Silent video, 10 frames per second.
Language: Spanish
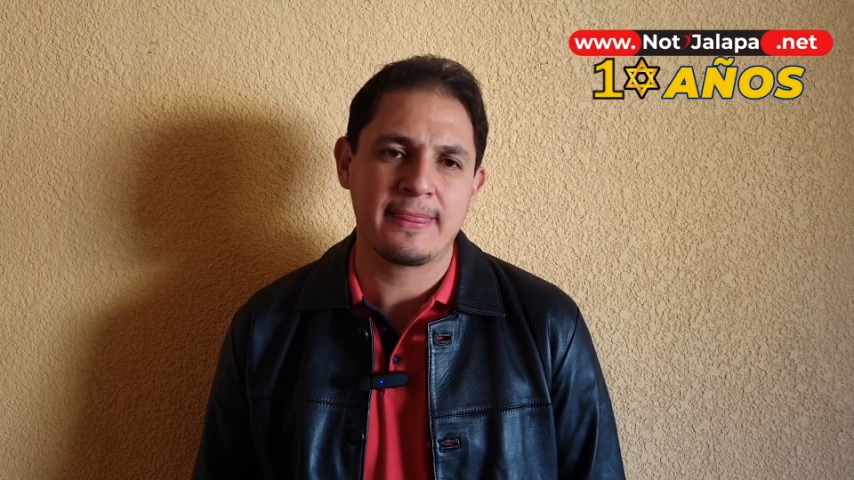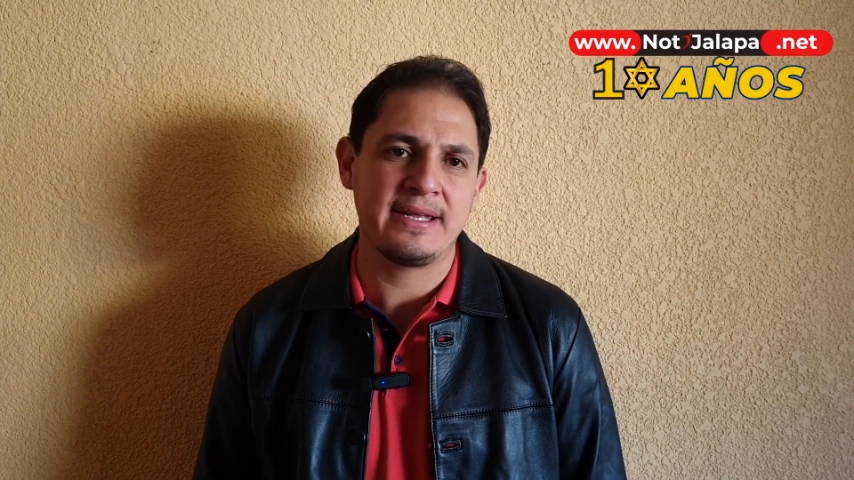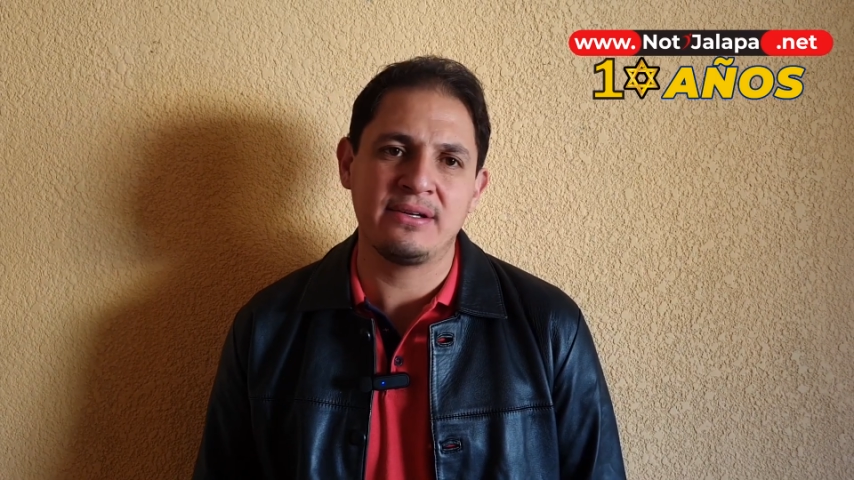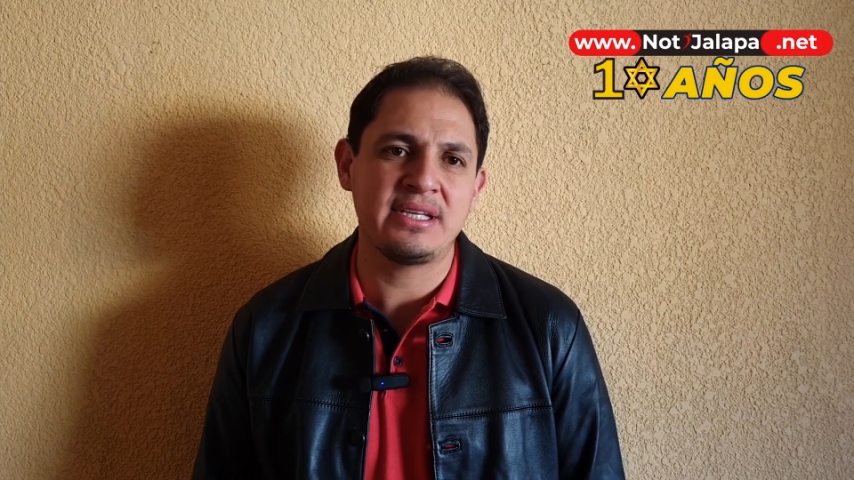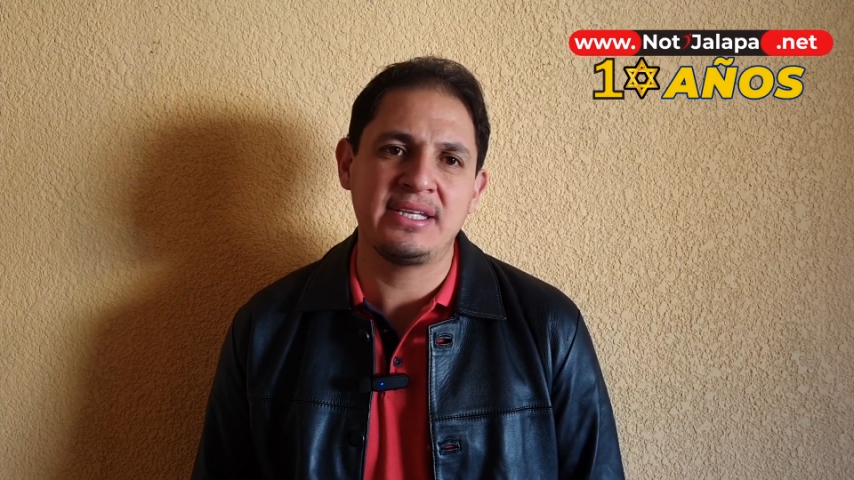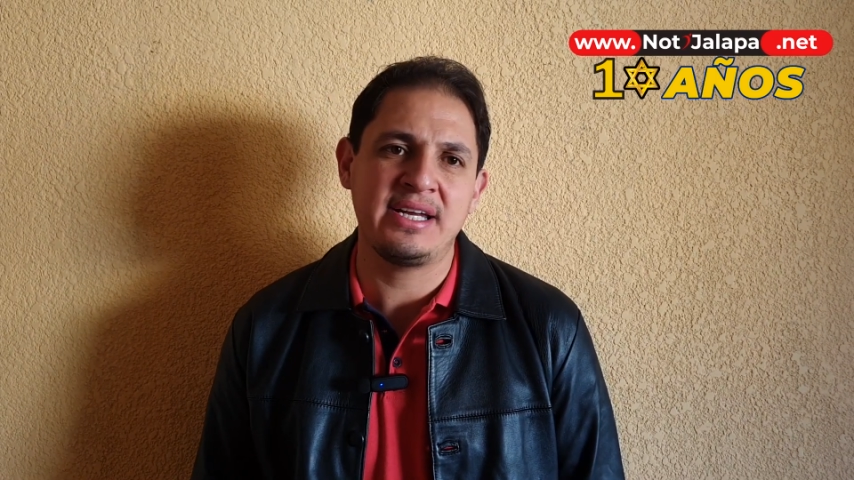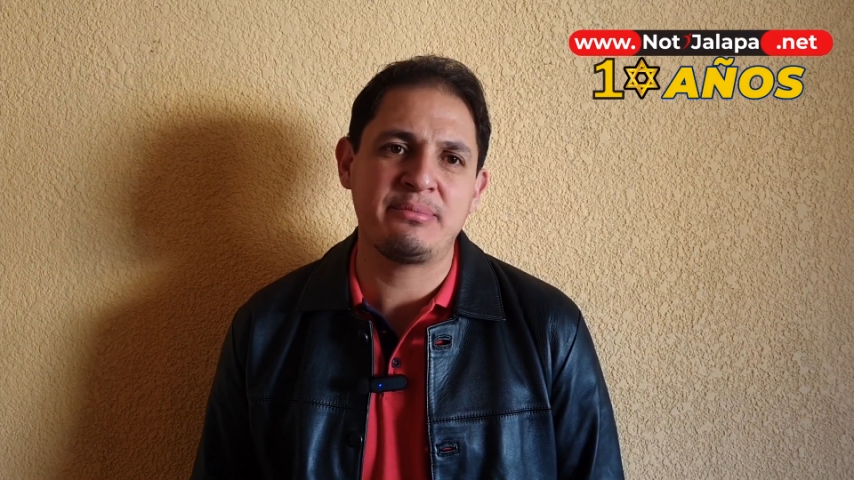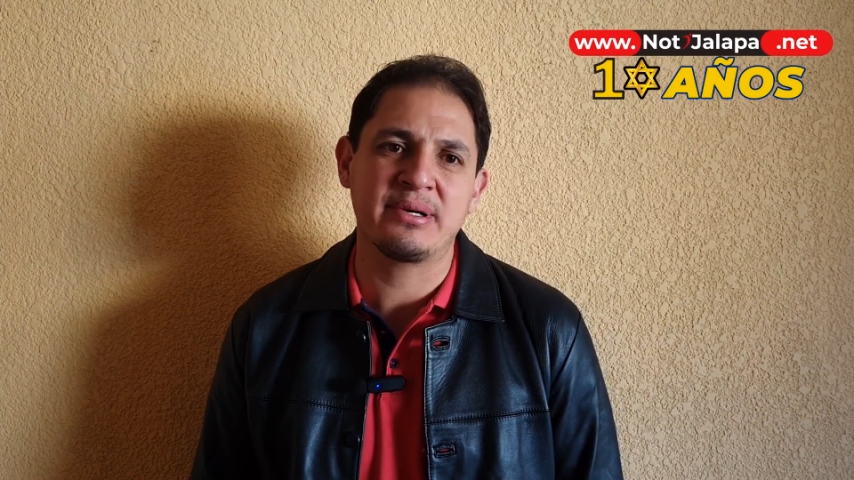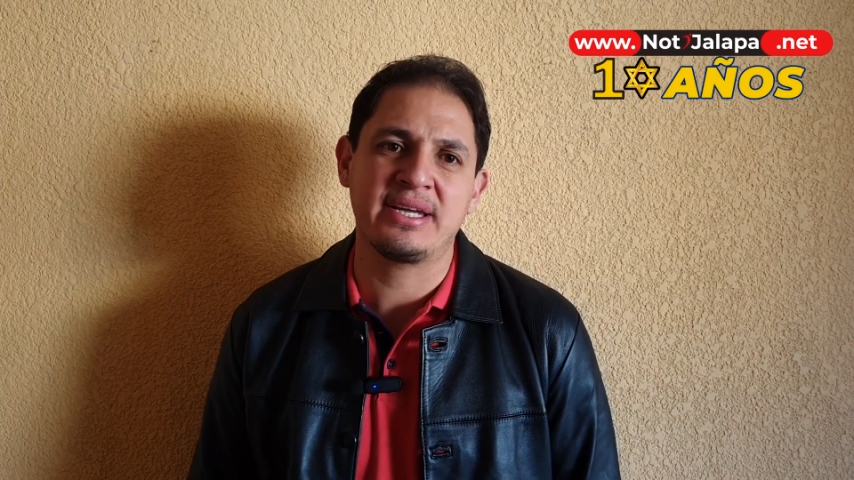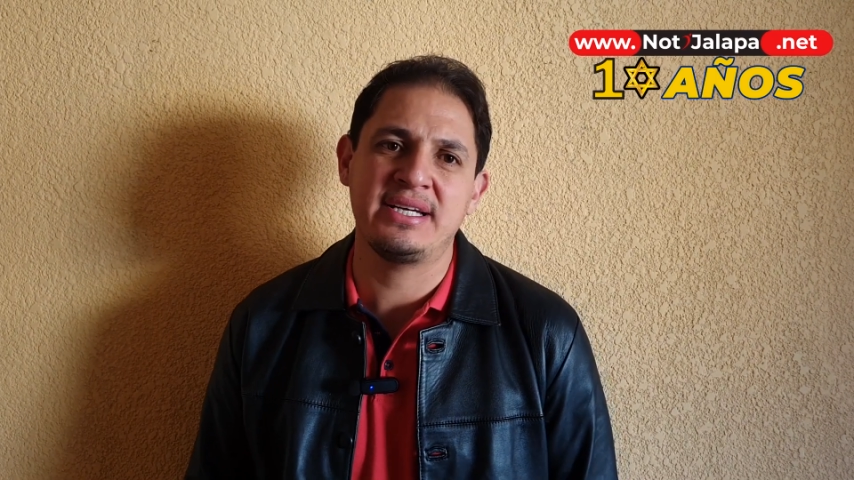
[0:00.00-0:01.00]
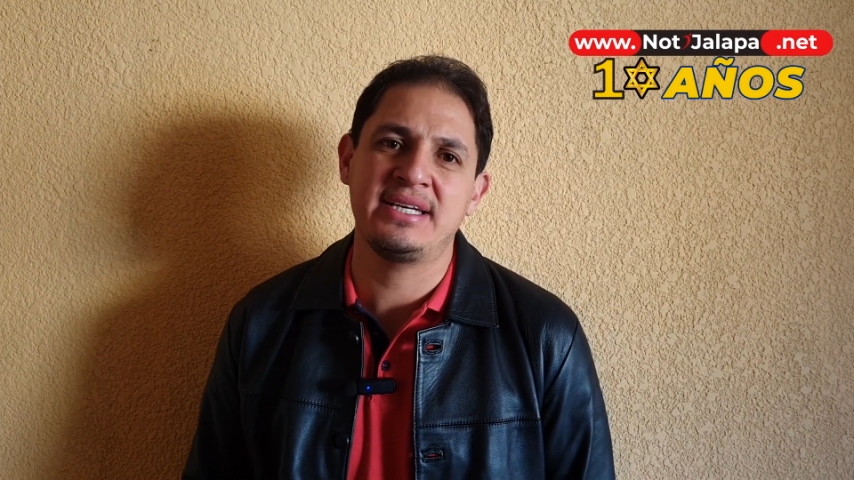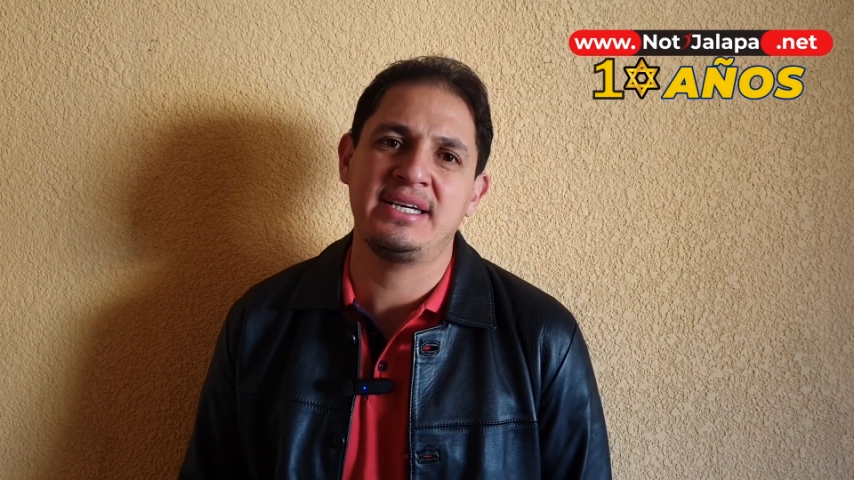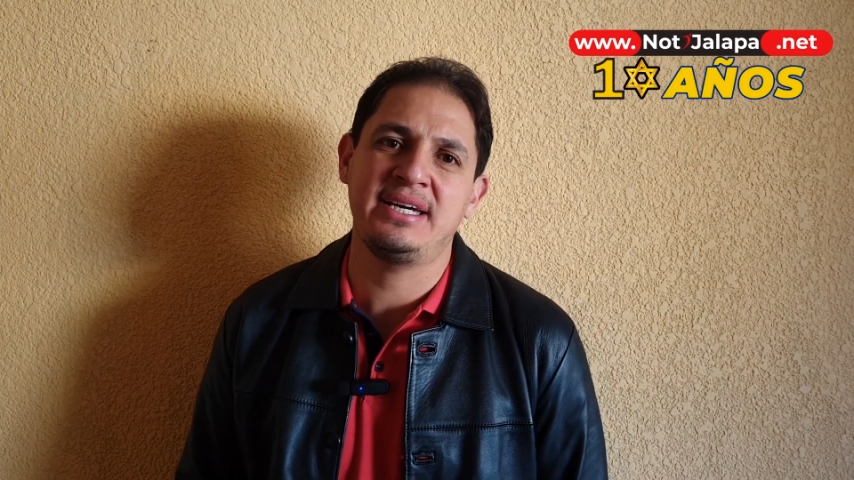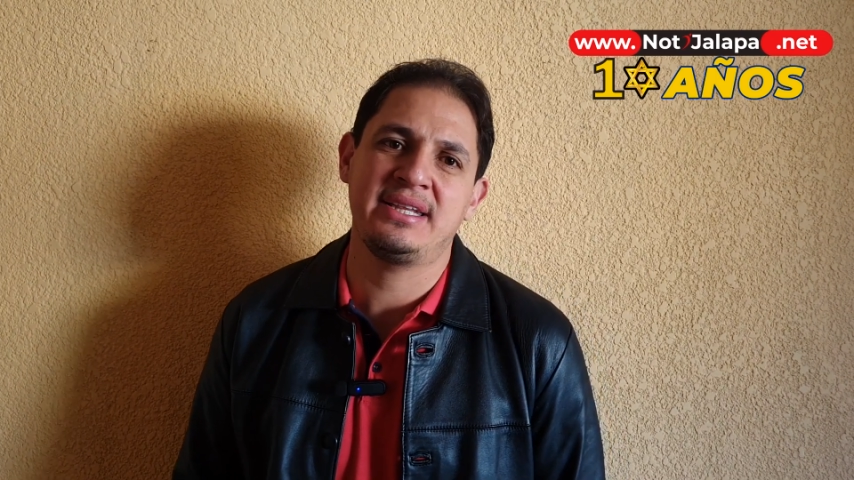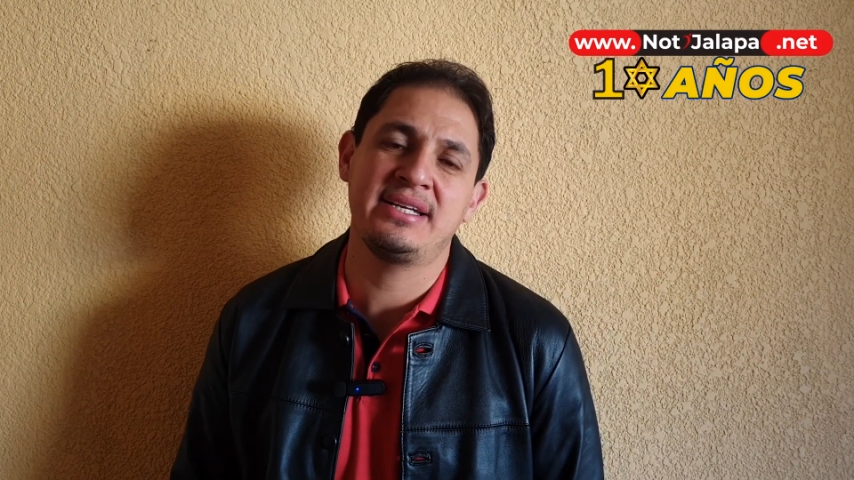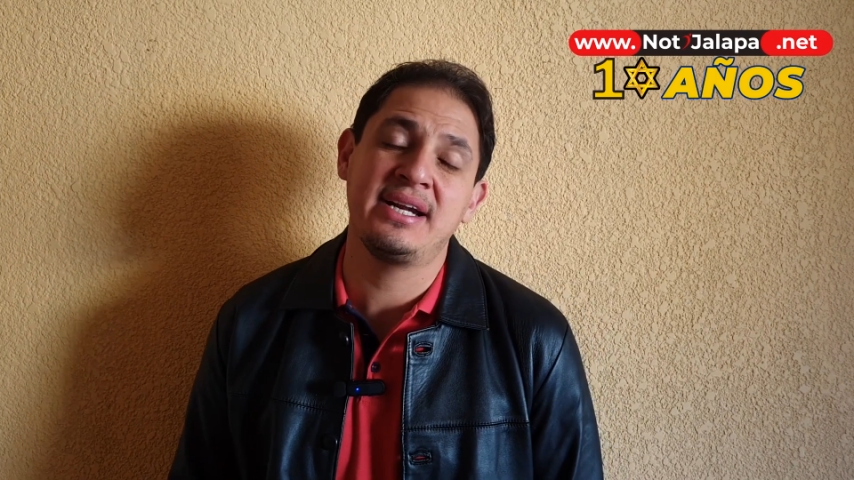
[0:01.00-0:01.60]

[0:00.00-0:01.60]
que no tendría por qué